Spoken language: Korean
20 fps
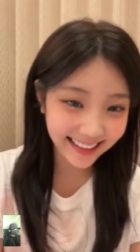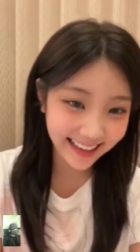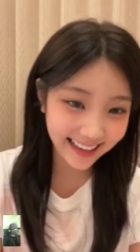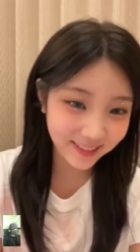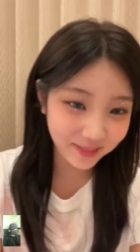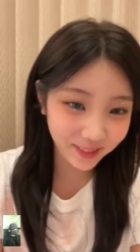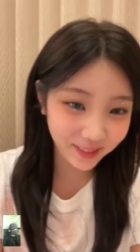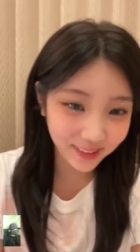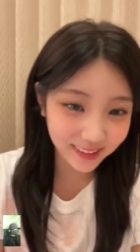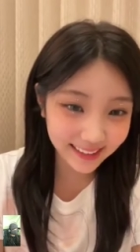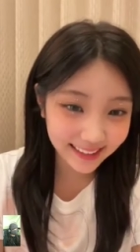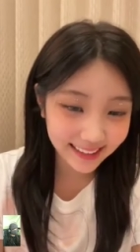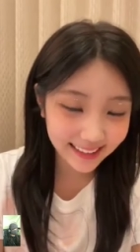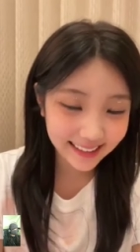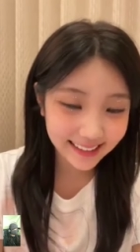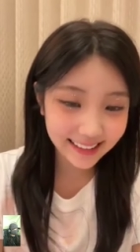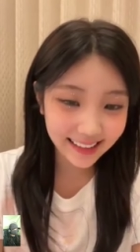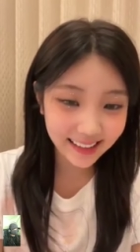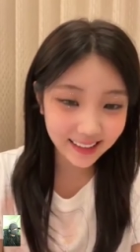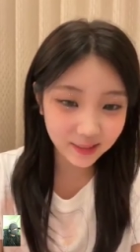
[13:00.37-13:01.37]
나랑 먹,
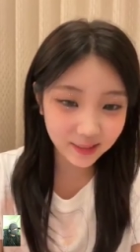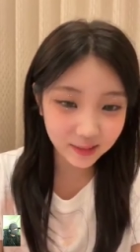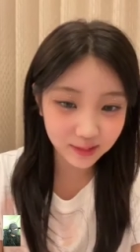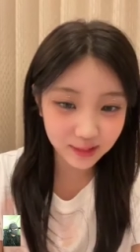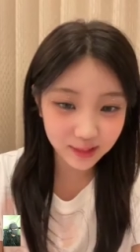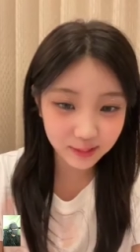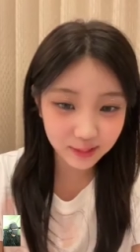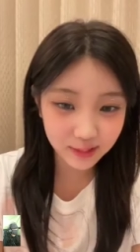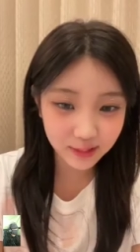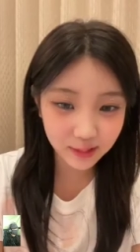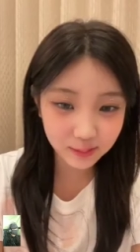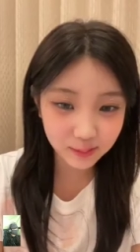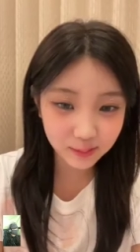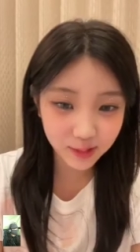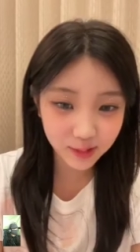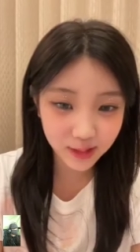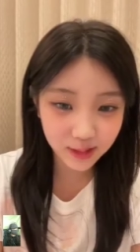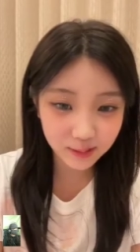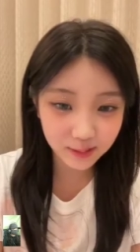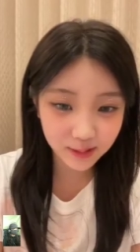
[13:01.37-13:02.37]
나랑 놀려면
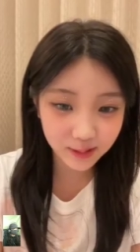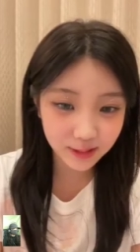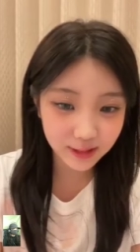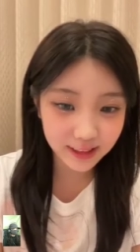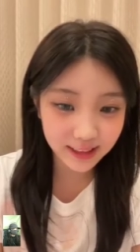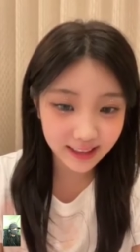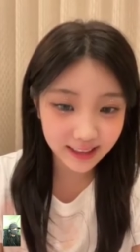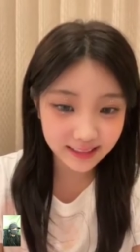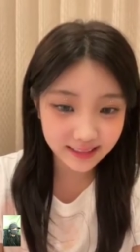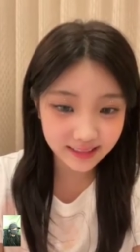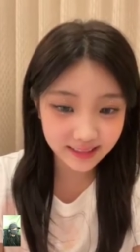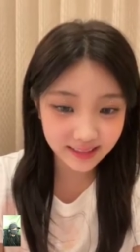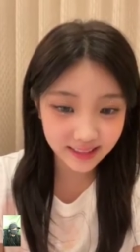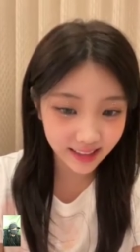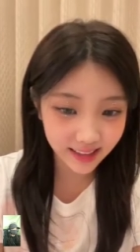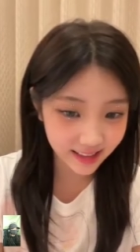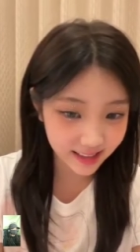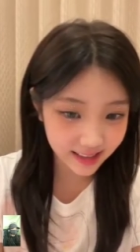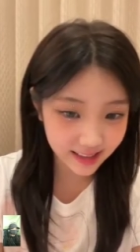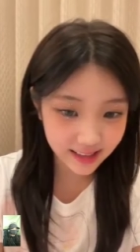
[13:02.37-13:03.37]
떡볶이 먹어야
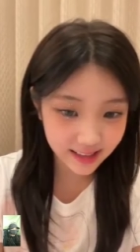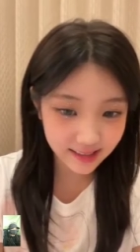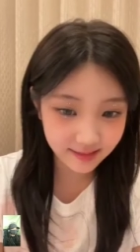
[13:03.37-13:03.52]
하는데.